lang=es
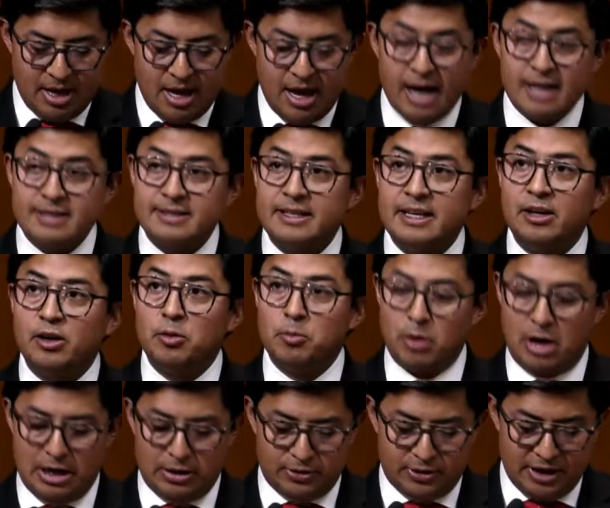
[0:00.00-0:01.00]
así como
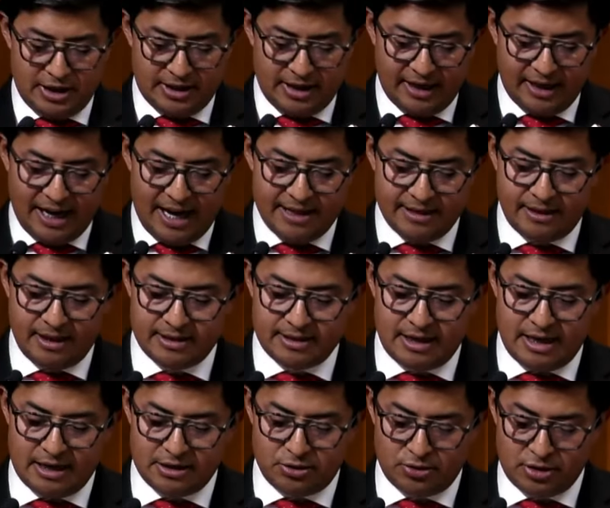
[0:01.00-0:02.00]
a los integrantes de
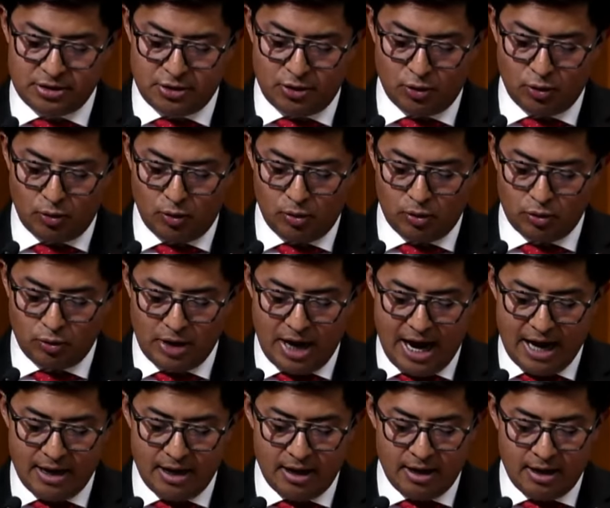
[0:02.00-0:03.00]
la Asociación
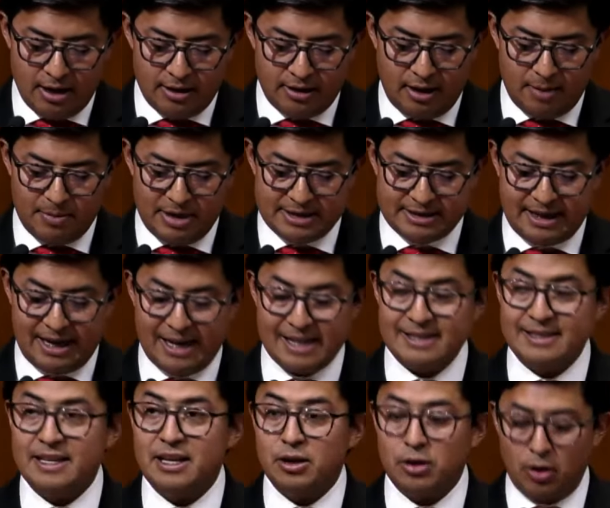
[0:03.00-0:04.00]
Cultural
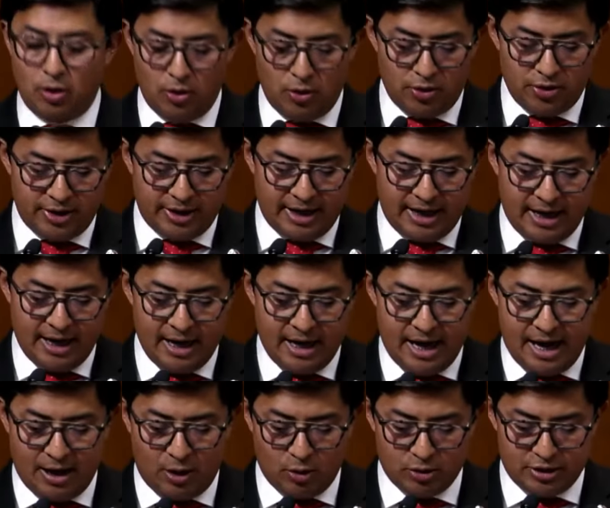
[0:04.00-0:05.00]
Temascalcingo Honra
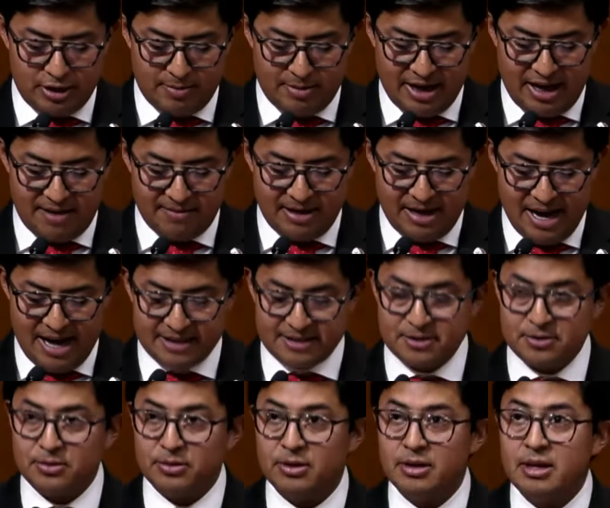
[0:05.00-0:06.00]
a José María
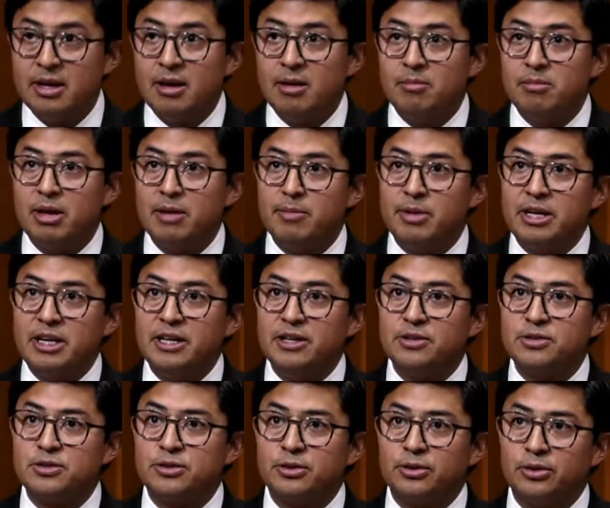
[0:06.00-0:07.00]
Velasco.
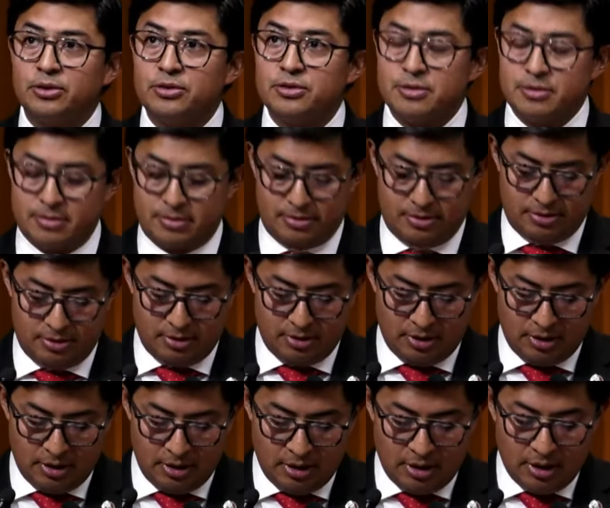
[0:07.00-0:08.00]
Bienvenidos todos.
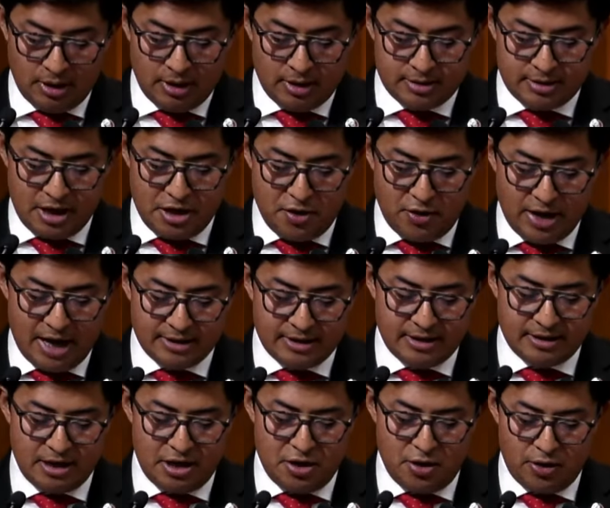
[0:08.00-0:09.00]
Señoras
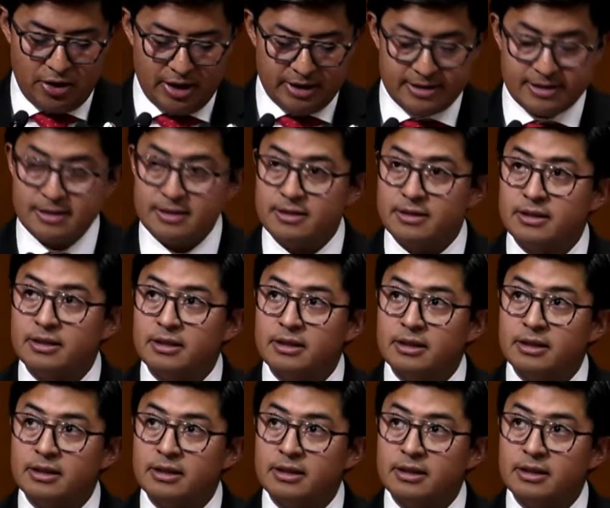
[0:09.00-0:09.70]
y señores,